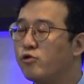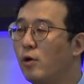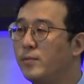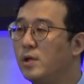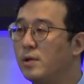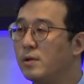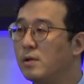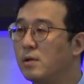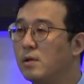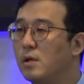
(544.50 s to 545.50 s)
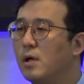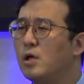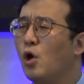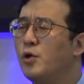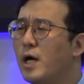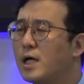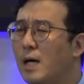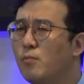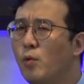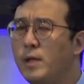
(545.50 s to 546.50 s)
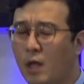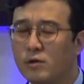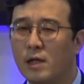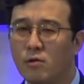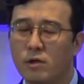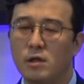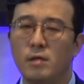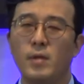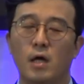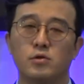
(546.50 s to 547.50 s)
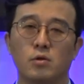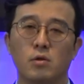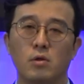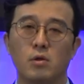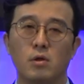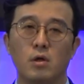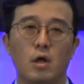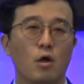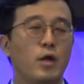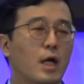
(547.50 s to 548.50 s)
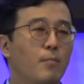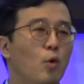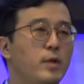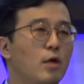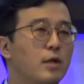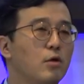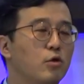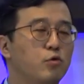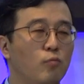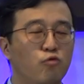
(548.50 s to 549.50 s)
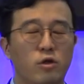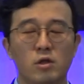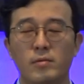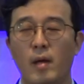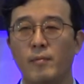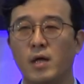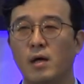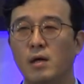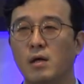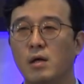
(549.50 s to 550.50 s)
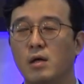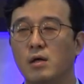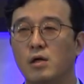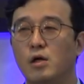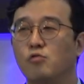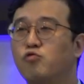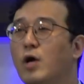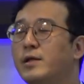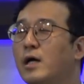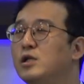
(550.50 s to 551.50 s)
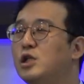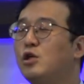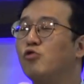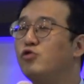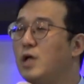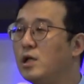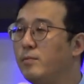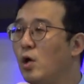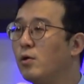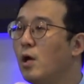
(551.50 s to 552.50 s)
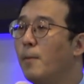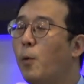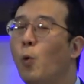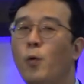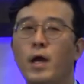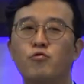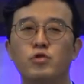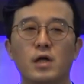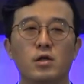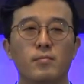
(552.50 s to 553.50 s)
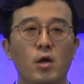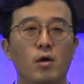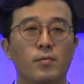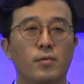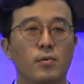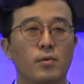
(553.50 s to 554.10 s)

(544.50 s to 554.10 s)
수 없는 연약한 몸이 되었다는 것을 의미하죠. 연약한 몸이 되었다는 것은 또 무엇을 의미합니까? 누가 나를 지켜주지 않으면, 보호해주지 않으면